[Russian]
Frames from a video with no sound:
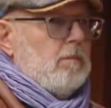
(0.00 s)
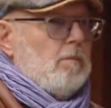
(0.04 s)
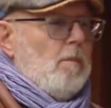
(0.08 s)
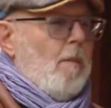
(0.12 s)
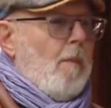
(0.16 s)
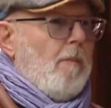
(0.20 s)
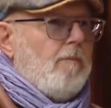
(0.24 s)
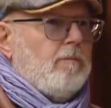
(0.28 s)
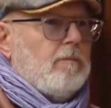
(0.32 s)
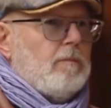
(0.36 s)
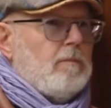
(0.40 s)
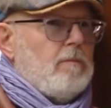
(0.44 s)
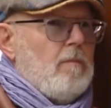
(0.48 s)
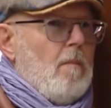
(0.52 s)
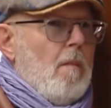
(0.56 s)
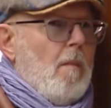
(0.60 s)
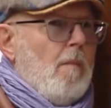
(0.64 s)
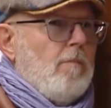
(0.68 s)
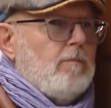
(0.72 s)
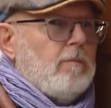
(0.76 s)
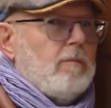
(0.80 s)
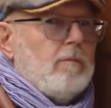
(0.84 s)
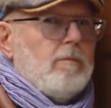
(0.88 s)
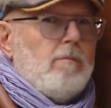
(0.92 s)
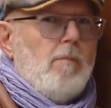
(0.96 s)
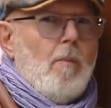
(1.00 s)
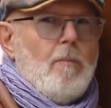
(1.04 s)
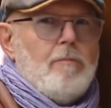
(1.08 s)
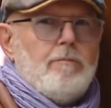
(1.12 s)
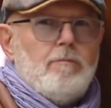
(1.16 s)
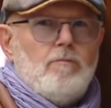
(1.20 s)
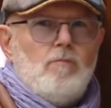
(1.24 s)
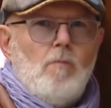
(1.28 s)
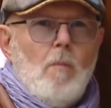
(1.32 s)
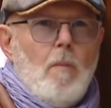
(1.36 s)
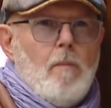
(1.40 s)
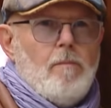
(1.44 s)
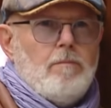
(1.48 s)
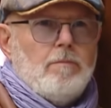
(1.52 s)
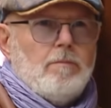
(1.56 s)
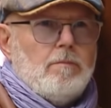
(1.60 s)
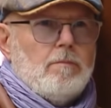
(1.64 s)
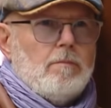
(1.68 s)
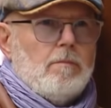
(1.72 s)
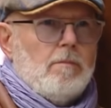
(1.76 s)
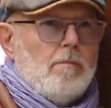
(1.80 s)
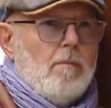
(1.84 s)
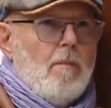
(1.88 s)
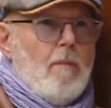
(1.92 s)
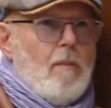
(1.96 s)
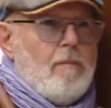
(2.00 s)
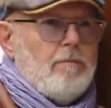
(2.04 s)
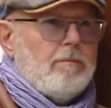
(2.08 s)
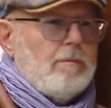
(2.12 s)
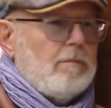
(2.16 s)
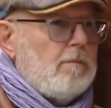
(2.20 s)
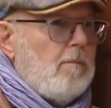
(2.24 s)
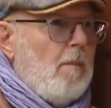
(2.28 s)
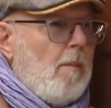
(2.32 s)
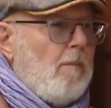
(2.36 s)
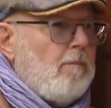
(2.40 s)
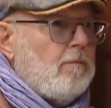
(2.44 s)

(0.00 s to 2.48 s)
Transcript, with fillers: клиентов на наличие сертификатов вакцинации.